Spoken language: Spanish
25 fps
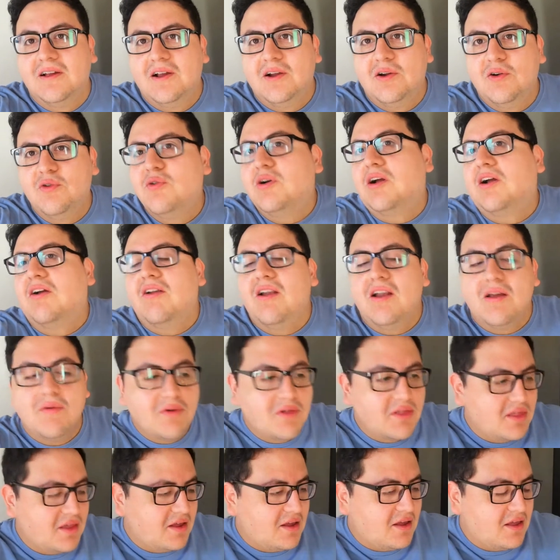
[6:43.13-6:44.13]
Nunca
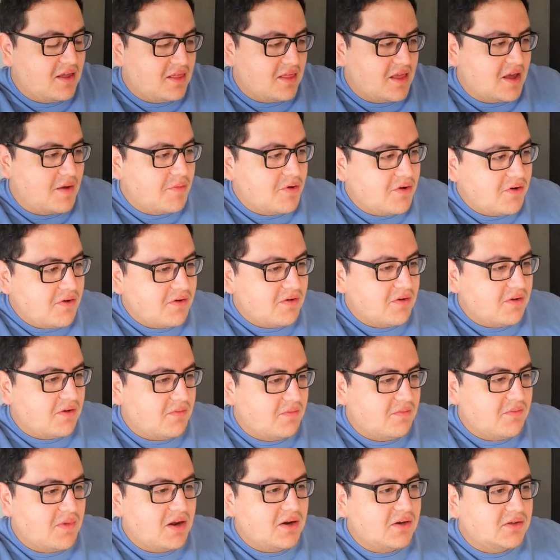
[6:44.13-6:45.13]
hablamos de, amor,
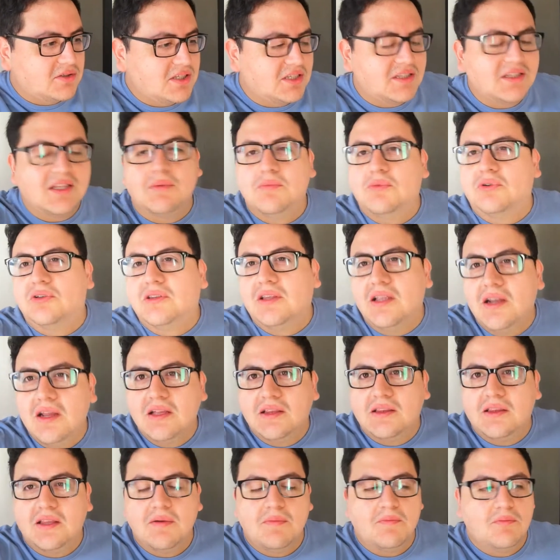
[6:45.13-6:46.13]
menos si estamos
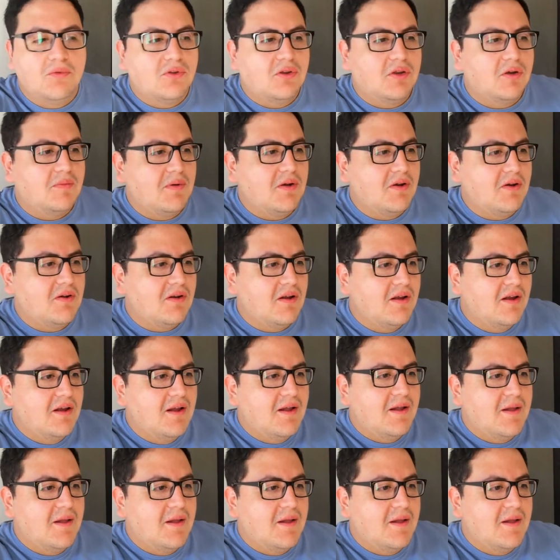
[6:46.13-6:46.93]
tristes, mucho peor.